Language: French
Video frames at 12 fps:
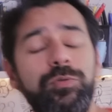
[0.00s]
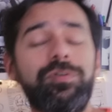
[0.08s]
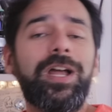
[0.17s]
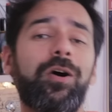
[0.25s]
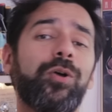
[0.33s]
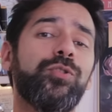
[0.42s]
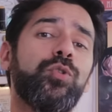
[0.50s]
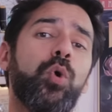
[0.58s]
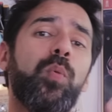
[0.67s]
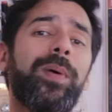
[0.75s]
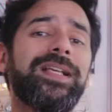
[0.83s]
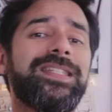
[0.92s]
nous voilà rendus
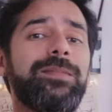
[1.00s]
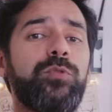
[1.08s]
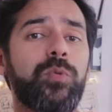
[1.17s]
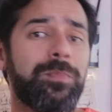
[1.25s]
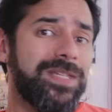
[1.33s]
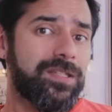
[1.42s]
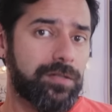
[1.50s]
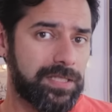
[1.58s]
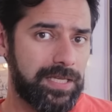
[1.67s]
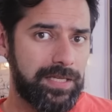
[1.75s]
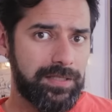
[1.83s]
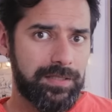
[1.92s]
au principe de mise en
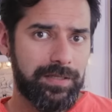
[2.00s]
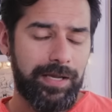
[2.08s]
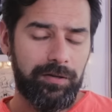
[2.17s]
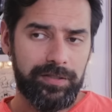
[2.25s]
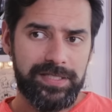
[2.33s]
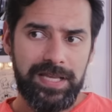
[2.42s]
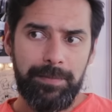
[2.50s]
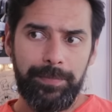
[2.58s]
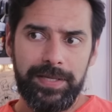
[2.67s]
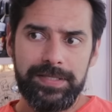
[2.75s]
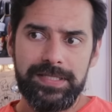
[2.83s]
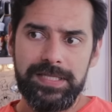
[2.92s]
scène. Alors c'est un
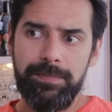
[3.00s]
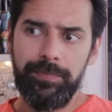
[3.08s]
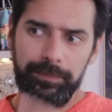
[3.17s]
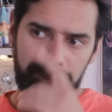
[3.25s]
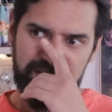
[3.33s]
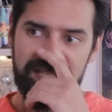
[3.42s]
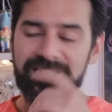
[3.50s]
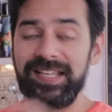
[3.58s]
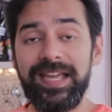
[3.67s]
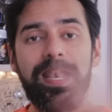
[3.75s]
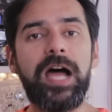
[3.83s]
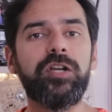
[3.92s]
principe qui est
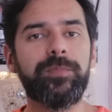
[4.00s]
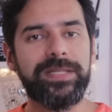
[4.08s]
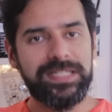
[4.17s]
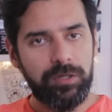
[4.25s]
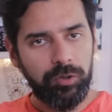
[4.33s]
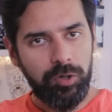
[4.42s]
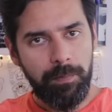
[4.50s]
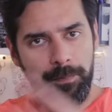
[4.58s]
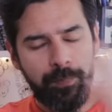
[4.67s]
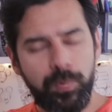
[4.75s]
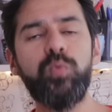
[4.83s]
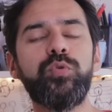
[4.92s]
très large parce qu'il englobe
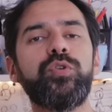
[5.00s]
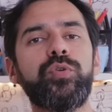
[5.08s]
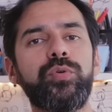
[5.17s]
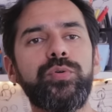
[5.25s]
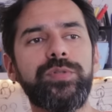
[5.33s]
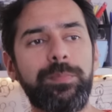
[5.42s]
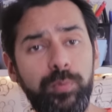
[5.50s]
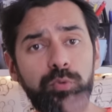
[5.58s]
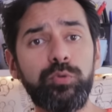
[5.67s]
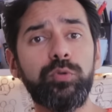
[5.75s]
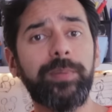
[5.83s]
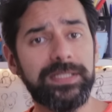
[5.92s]
beaucoup de choses et
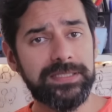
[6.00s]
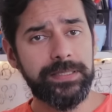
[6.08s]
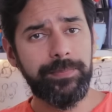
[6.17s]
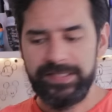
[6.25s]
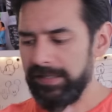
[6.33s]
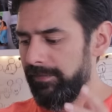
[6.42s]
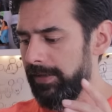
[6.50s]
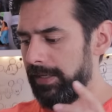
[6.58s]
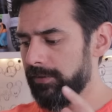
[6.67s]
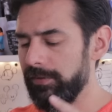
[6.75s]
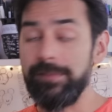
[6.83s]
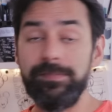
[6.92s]
beaucoup d'autres principes. Ça
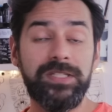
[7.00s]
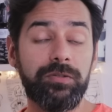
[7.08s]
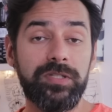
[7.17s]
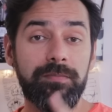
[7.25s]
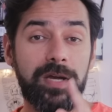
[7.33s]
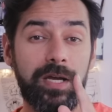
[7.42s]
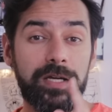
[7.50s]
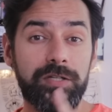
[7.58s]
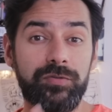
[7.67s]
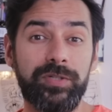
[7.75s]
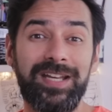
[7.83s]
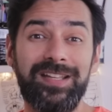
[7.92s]
va de la mise en
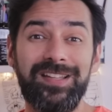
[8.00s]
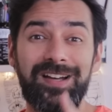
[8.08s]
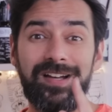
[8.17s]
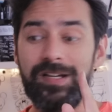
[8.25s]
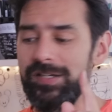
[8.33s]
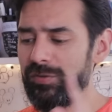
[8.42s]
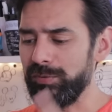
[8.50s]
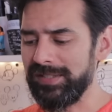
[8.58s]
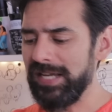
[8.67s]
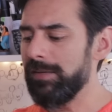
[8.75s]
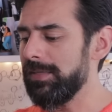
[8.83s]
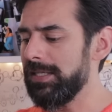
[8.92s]
image, au cadrage, au
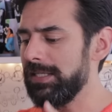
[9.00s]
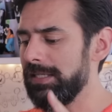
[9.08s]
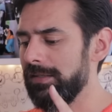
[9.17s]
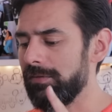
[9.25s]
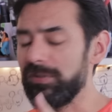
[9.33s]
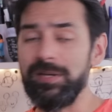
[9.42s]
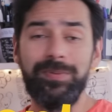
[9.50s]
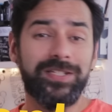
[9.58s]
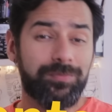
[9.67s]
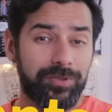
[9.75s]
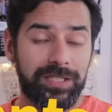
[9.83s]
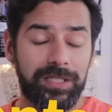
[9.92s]
timing, au
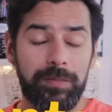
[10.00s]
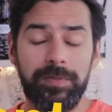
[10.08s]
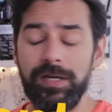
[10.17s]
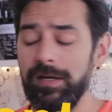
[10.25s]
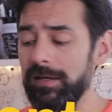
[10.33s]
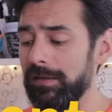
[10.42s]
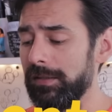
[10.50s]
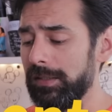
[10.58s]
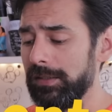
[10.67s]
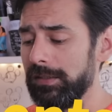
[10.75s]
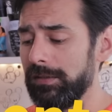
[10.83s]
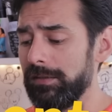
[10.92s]
déplacement des caméras,
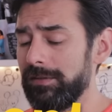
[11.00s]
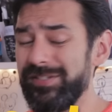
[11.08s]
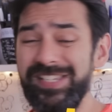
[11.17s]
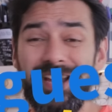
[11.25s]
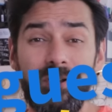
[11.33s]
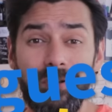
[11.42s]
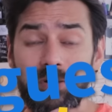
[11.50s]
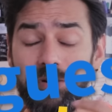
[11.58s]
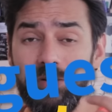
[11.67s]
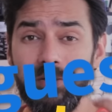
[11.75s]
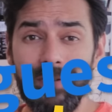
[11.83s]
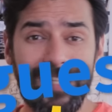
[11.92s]
euh,
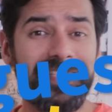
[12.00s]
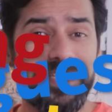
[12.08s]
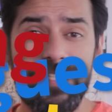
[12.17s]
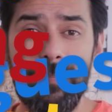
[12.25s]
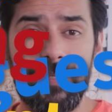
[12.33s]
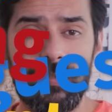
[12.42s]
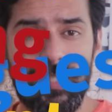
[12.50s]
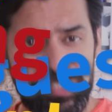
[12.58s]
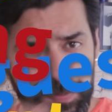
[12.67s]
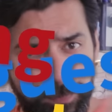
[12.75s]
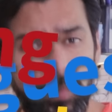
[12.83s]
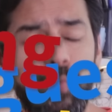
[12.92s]
dialogue, l'acting des
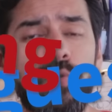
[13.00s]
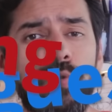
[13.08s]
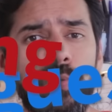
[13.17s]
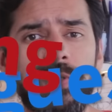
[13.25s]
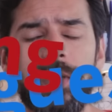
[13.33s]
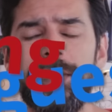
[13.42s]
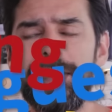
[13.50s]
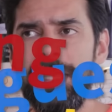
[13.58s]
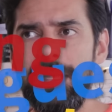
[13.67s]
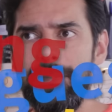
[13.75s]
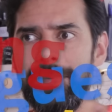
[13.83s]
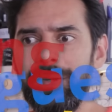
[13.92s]
personnages, c'est beaucoup de choses.
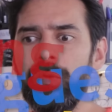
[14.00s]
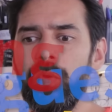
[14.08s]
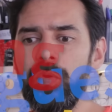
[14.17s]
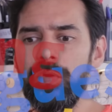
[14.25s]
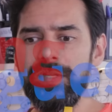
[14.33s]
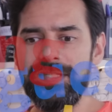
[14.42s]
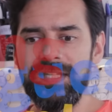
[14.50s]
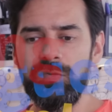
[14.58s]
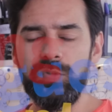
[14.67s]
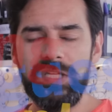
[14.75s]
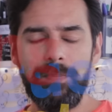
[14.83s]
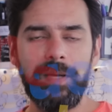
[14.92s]
Mais en gros, c'est
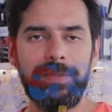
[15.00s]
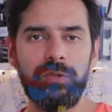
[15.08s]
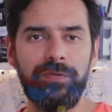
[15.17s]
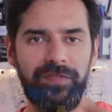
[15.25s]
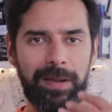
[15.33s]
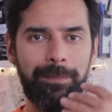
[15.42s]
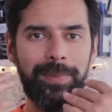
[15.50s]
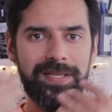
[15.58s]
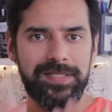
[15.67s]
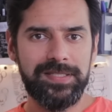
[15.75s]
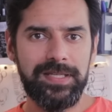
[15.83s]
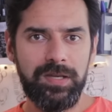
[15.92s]
tout ce qui permet de faire
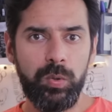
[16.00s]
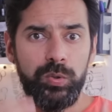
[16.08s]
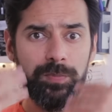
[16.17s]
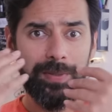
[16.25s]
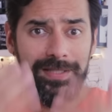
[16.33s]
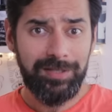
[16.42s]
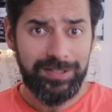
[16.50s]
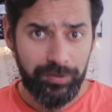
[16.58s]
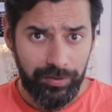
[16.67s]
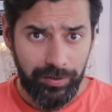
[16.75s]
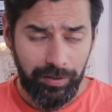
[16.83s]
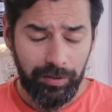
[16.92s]
passer au
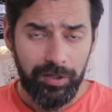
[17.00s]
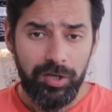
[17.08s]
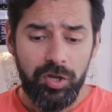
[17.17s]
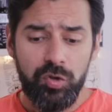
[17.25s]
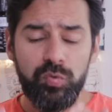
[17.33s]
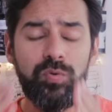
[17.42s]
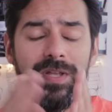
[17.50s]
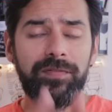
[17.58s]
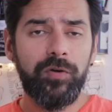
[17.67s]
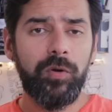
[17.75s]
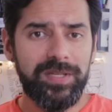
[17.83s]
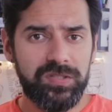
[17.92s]
spectateur une
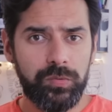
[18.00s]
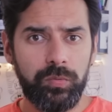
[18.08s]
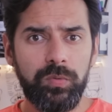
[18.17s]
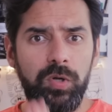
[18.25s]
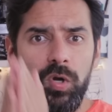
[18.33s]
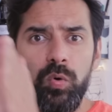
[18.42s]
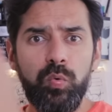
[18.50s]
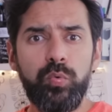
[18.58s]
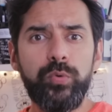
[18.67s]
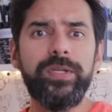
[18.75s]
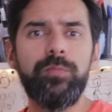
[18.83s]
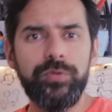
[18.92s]
information
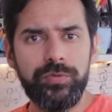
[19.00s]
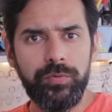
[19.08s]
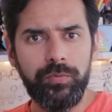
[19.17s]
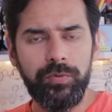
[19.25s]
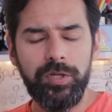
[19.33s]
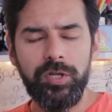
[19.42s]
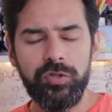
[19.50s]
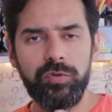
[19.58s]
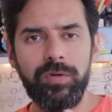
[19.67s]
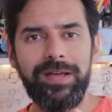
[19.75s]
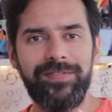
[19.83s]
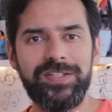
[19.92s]
ou une émotion
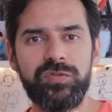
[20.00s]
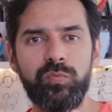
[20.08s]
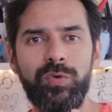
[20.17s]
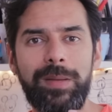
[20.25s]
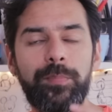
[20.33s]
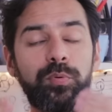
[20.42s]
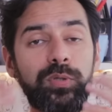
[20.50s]
de la façon la plus